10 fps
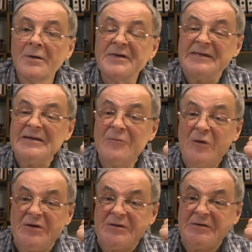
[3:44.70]
если
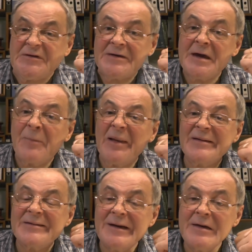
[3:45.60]
вводит чрезвычайное
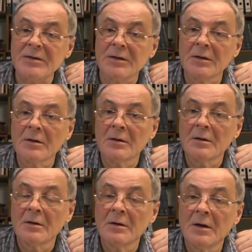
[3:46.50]
положение,
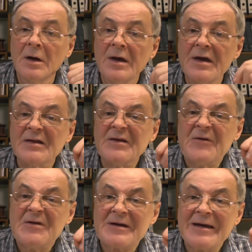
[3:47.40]
это
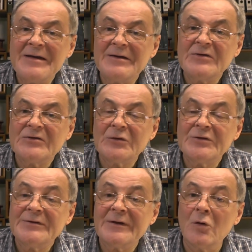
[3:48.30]
федеральный
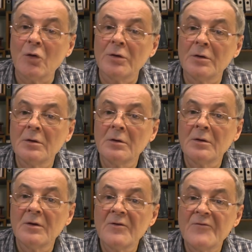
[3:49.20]
конституционный закон,
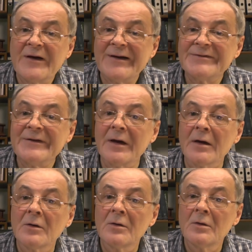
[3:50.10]
ФКЗ,